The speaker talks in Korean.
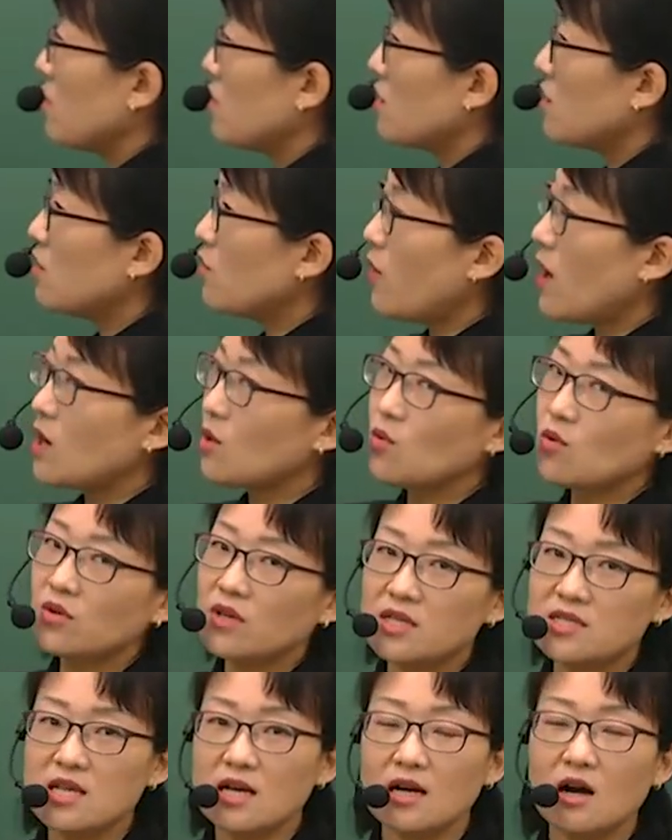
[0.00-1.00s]
이 화공
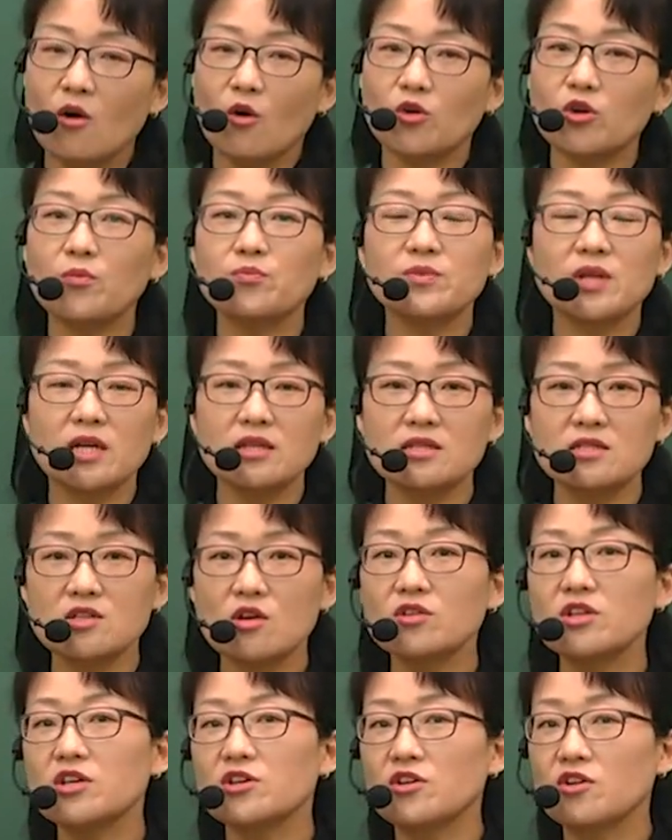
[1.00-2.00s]
기사가 어렵다는
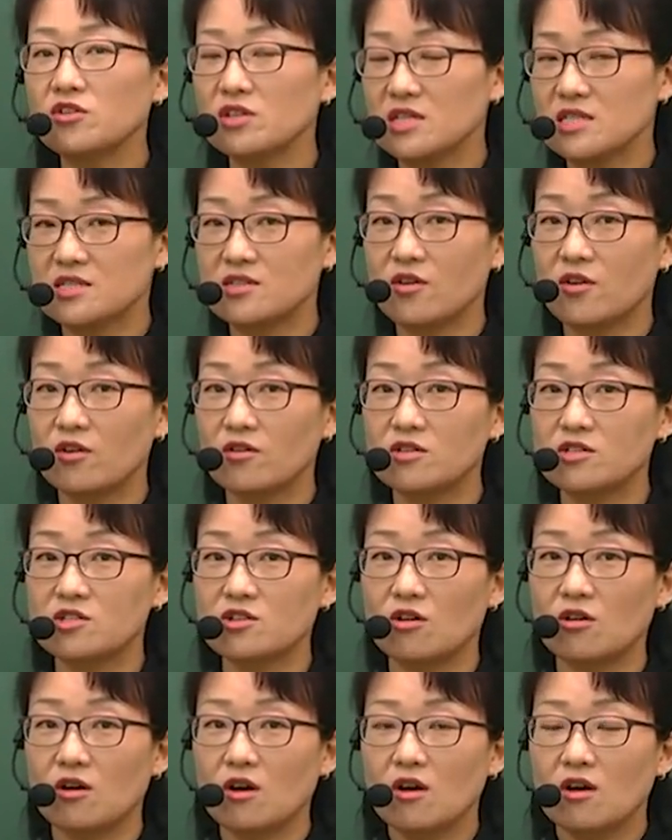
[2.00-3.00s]
선입견이 있어요.
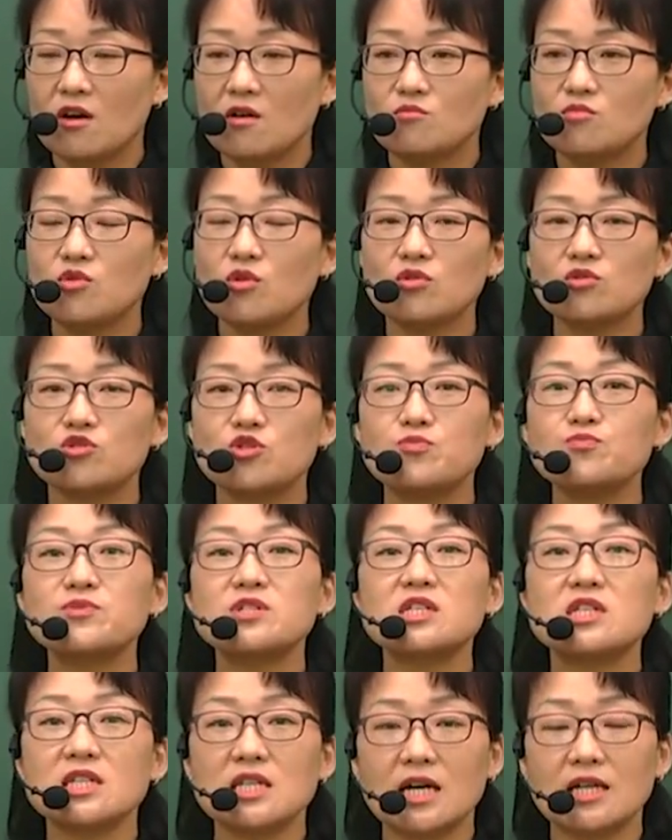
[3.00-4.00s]
그죠? 물론
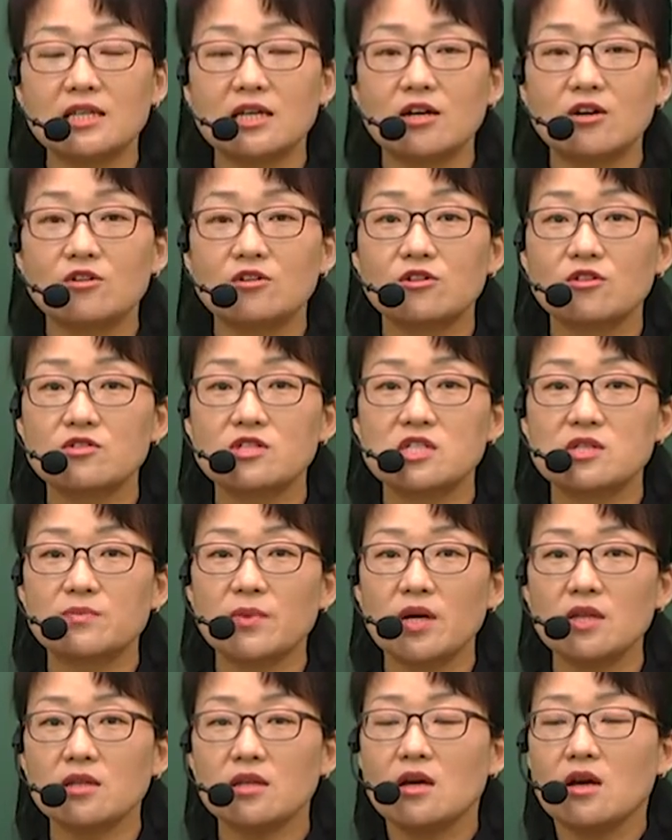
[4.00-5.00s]
쉽지는 않아요.
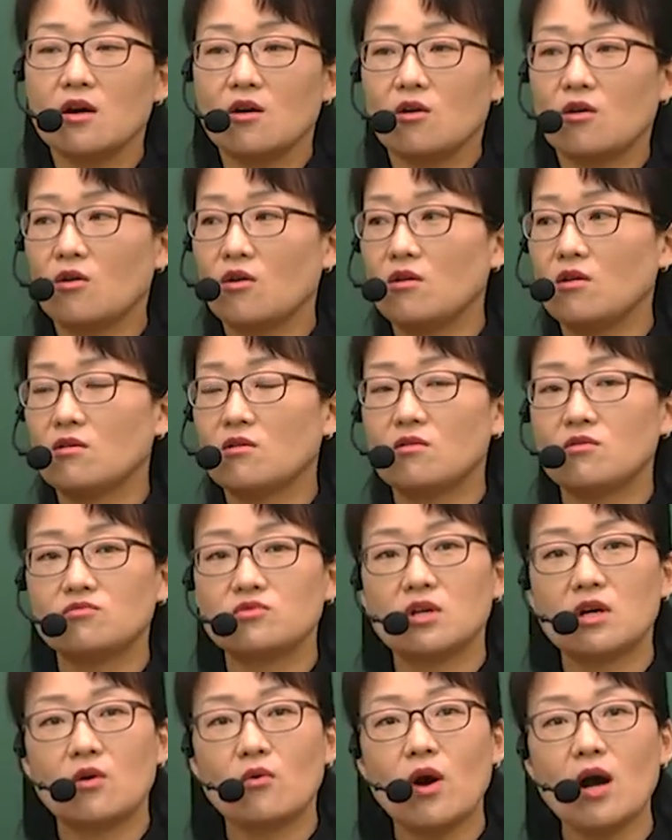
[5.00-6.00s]
그렇지만 어,
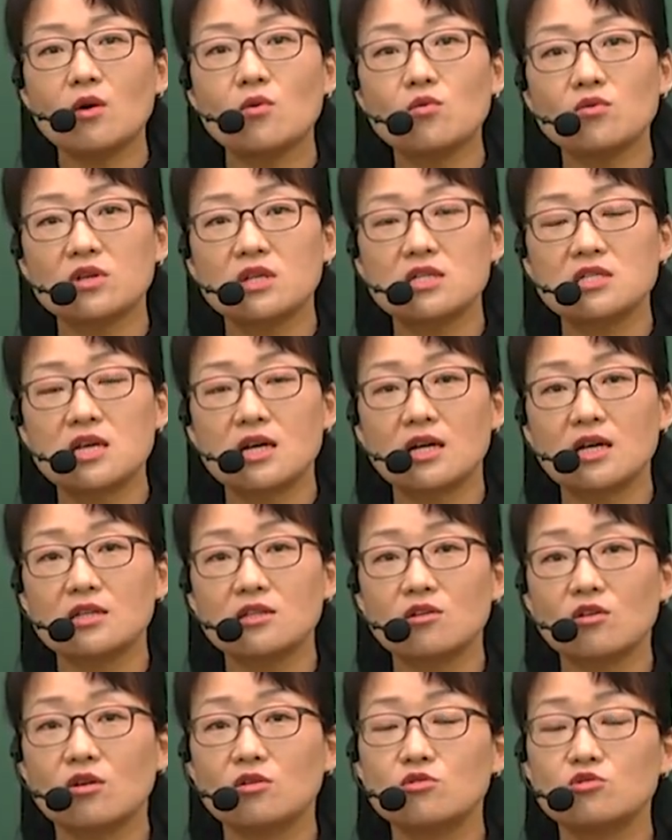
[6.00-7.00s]
우리가 화공
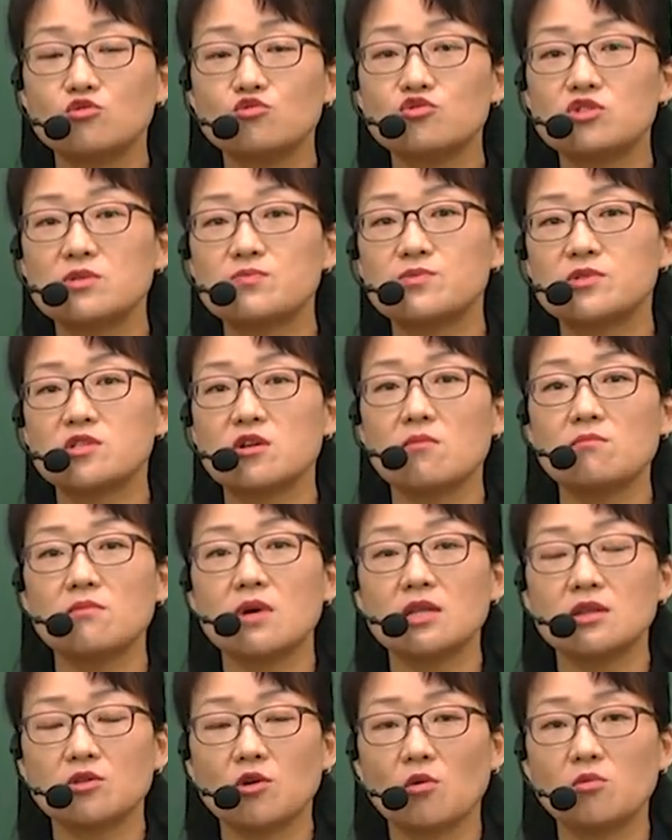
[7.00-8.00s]
기사라는 건
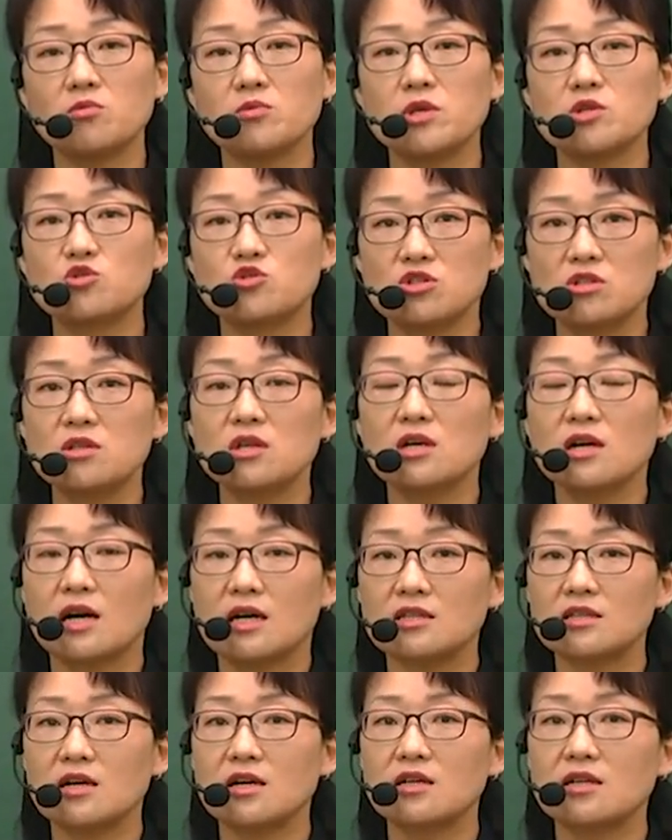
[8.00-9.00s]
60점만 넘으면 취득이
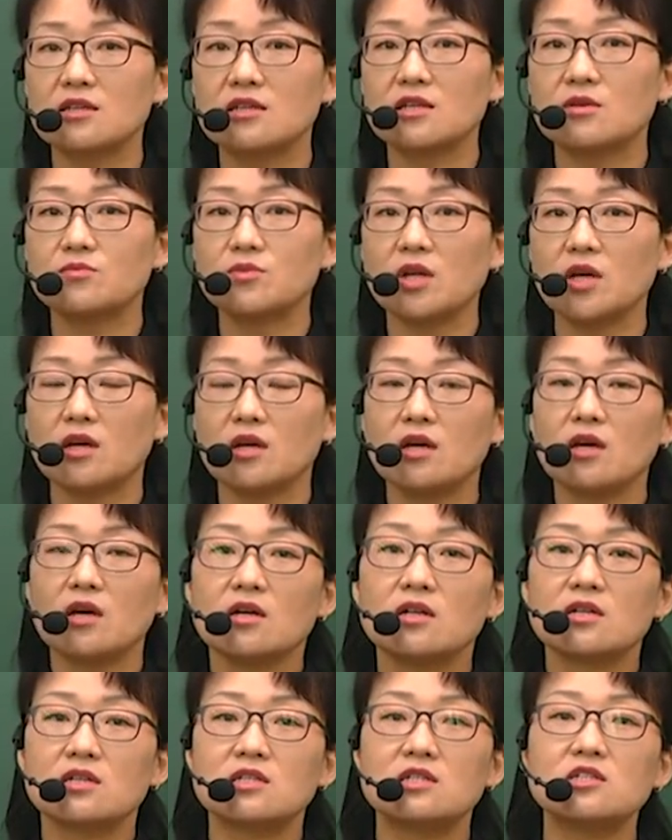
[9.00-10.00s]
가능하기 때문에
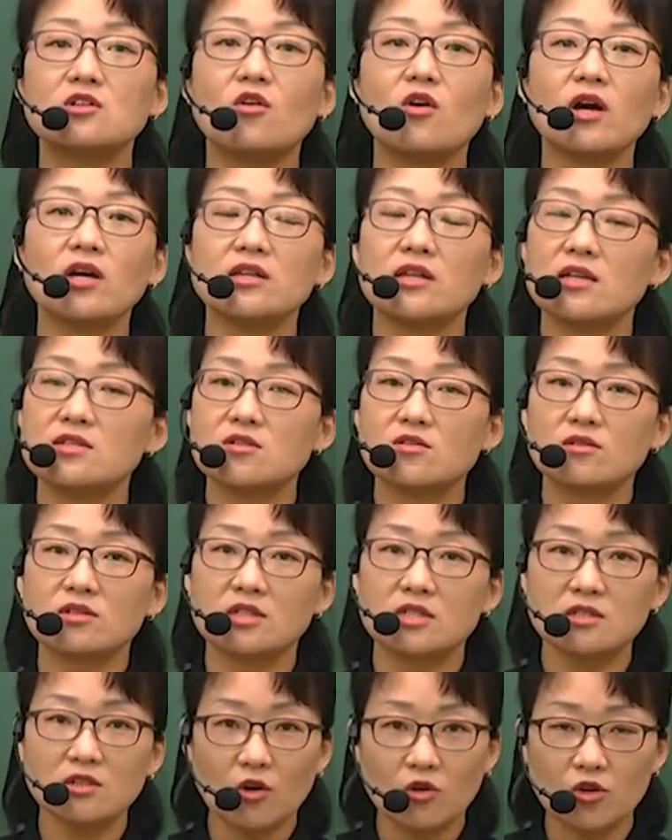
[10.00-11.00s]
그거에 대해서는
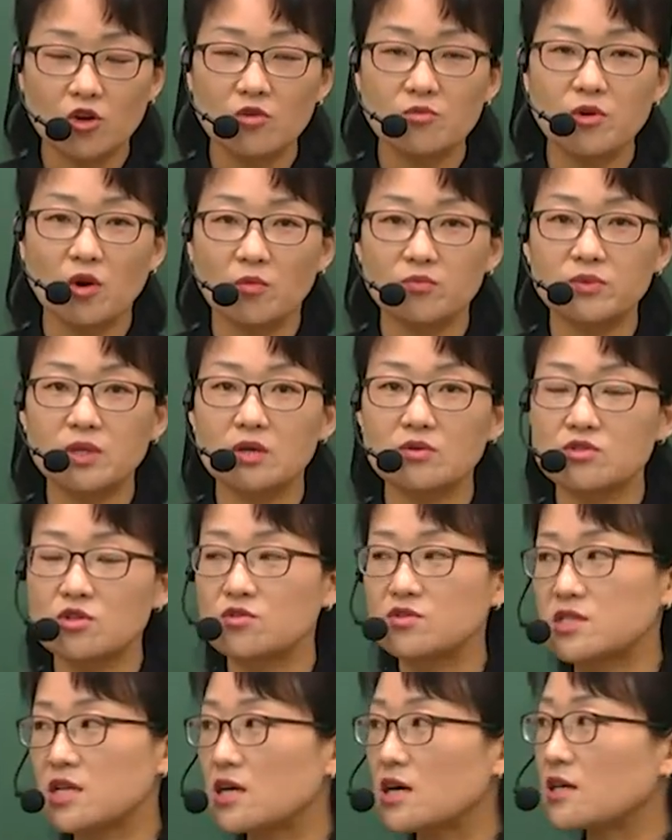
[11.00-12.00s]
큰 어려움이 없다고
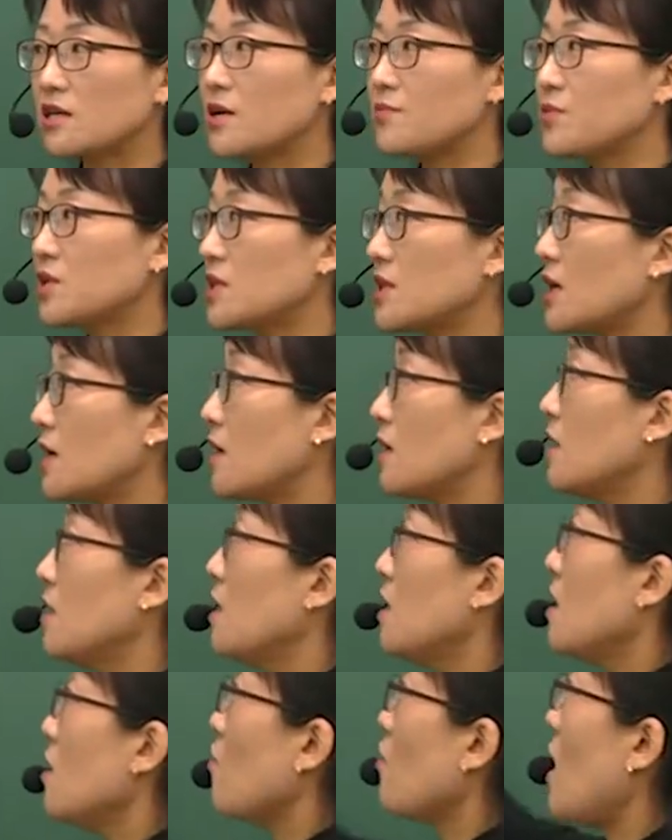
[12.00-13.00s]
저는 생각을 합니다.
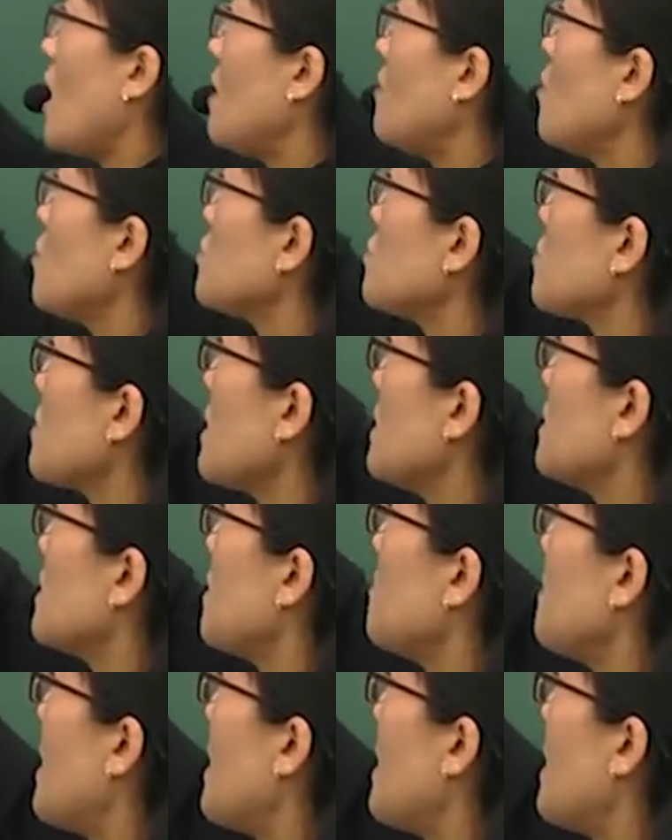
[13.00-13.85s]
과목 수가 일단